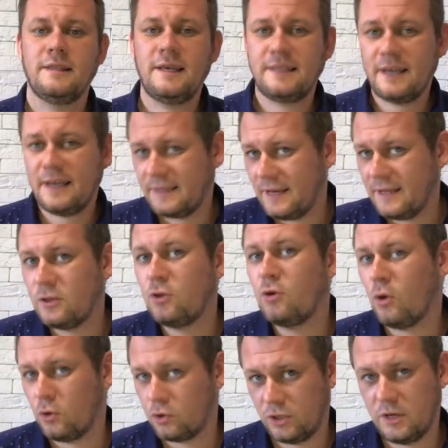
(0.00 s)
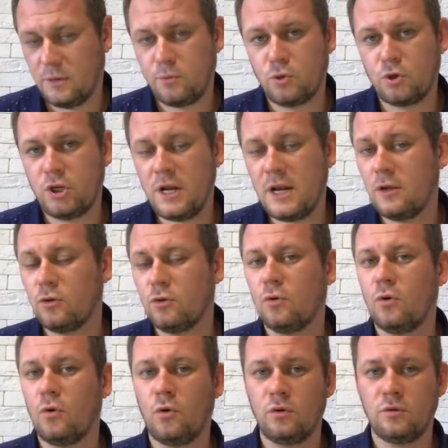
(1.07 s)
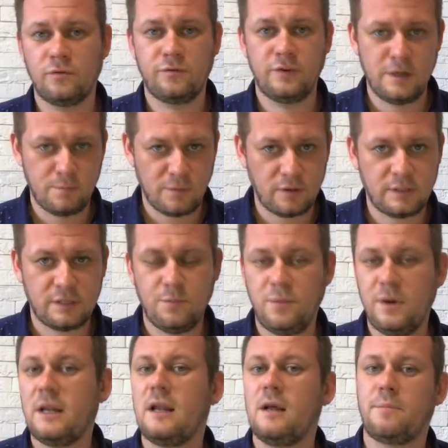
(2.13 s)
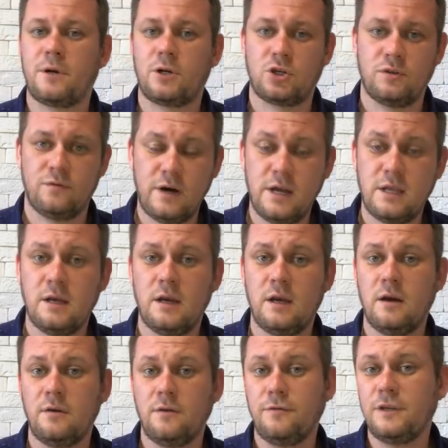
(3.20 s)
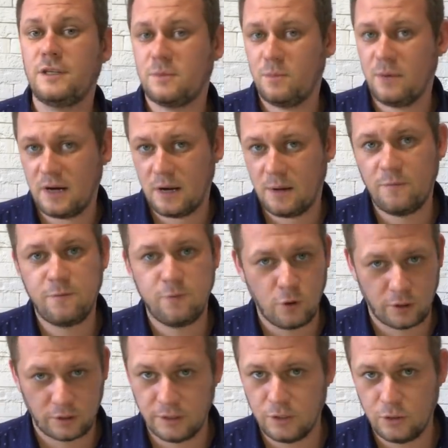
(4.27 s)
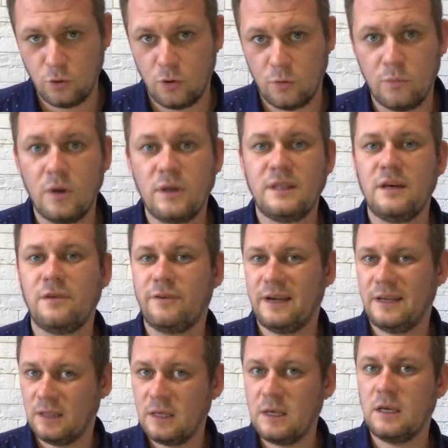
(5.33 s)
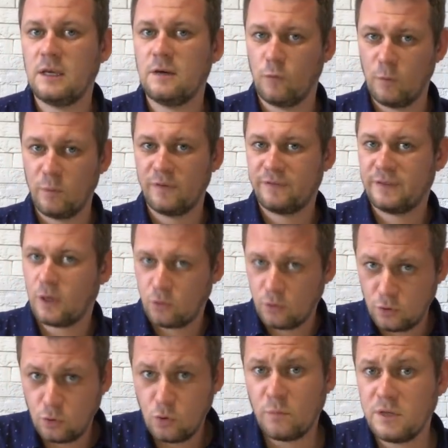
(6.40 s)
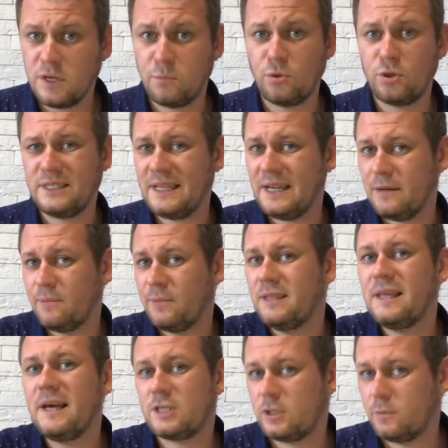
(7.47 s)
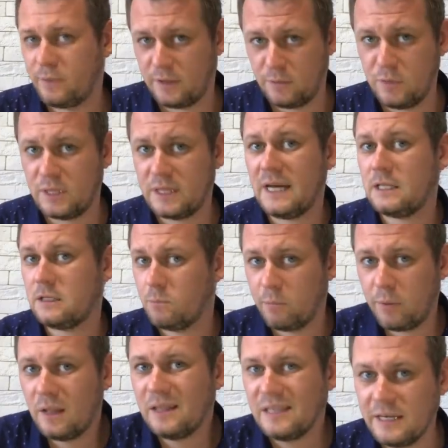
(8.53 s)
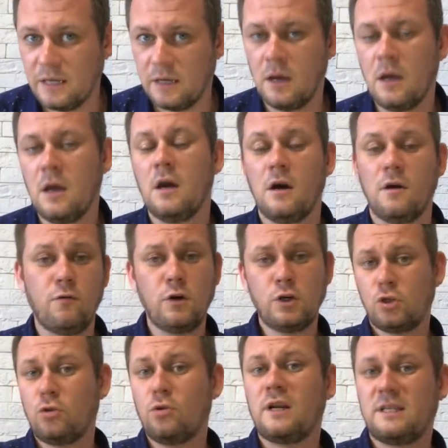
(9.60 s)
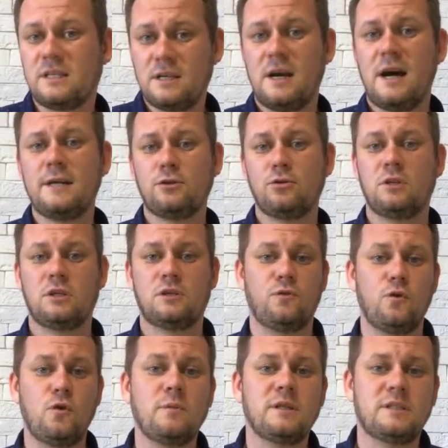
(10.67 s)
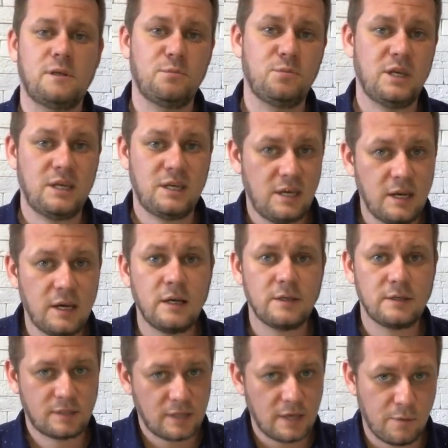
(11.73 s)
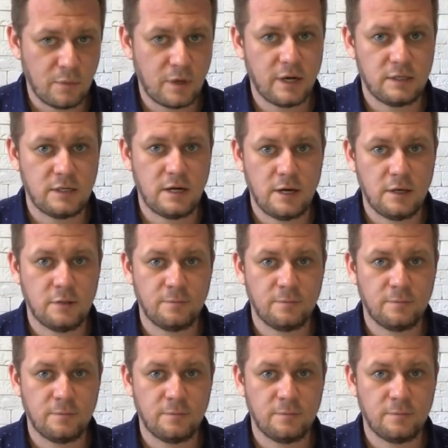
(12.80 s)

Надо отдать должное Пушилину, он выбрал себе для проживания весьма комфортный дом. До войны его бы в такой дом не пустили бы даже подметать полы. Вот что рассказывает о своем особняке сам хозяин.